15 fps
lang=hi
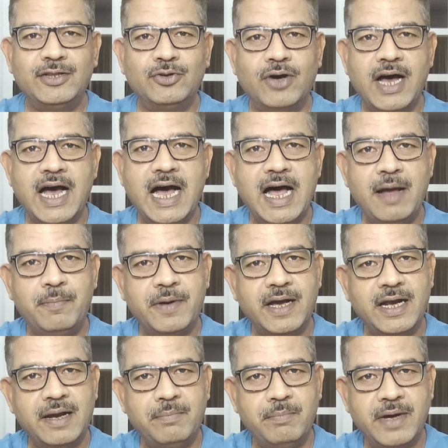तो आपका
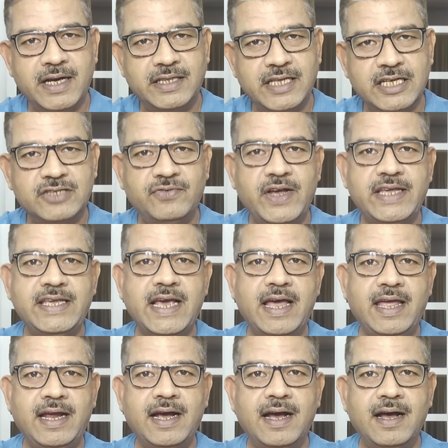नंबर दसवा ही
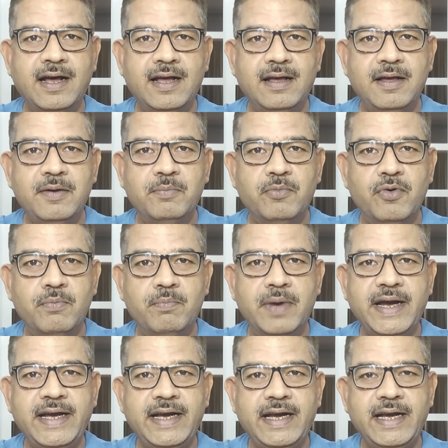आएगा
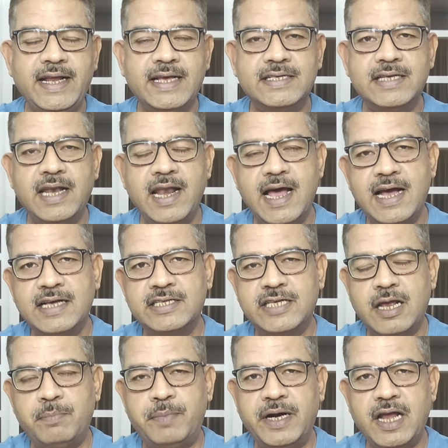मुंबई इंडियंस लाख
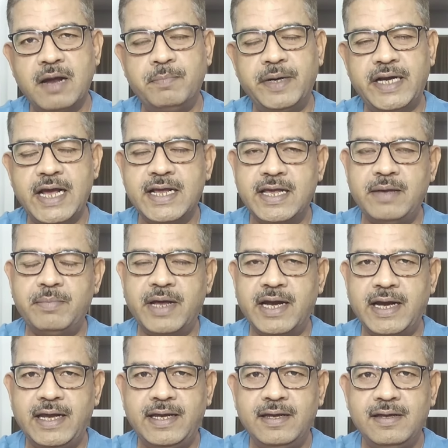सर पटक पटक के मर
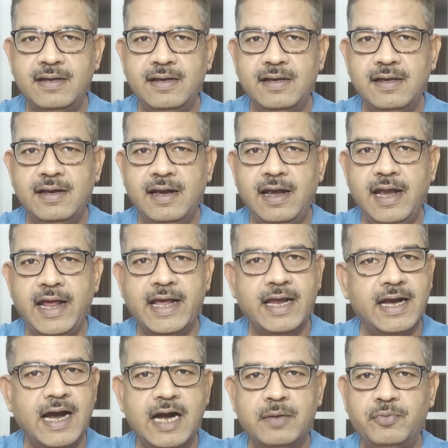गए लेकिन
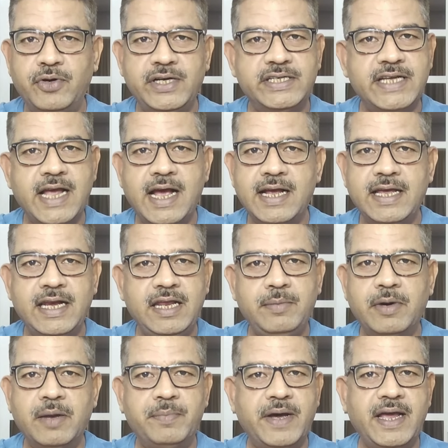आठ पॉइंट से आगे नहीं
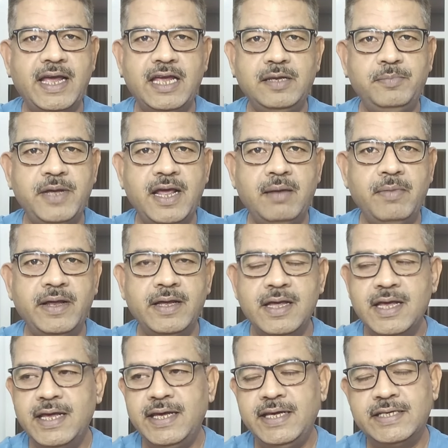बढ़ पाए आईपीएल में
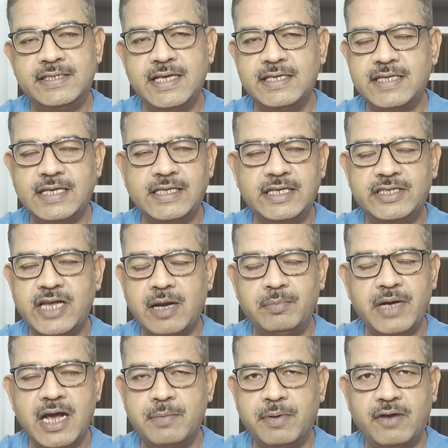इससे ज्यादा
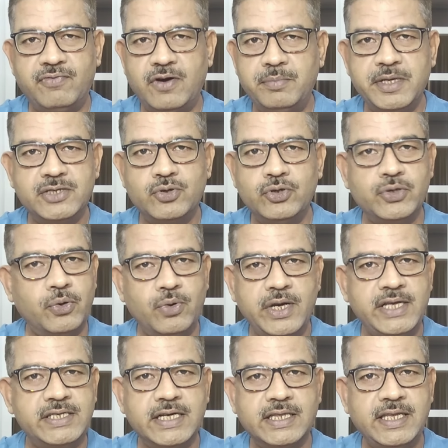शर्मनाक परफॉर्मेंस कुछ हो
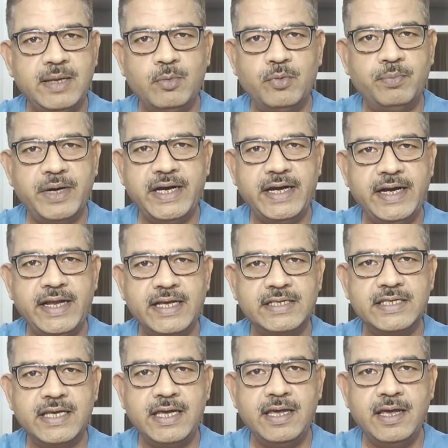नहीं सकती मुंबई
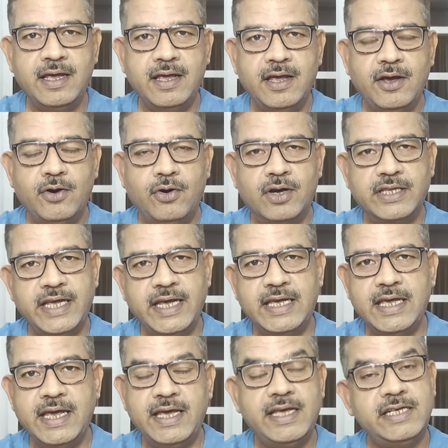इंडियंस की और
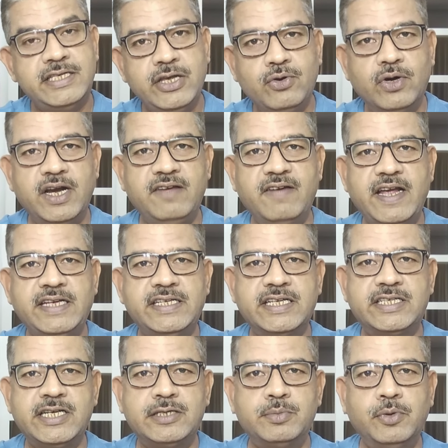देखिए इसी को डिवाइन
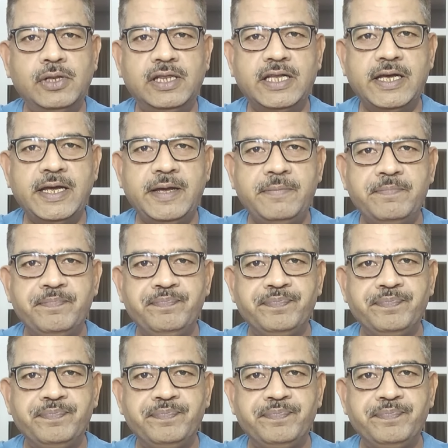जस्टिस बोलते हैं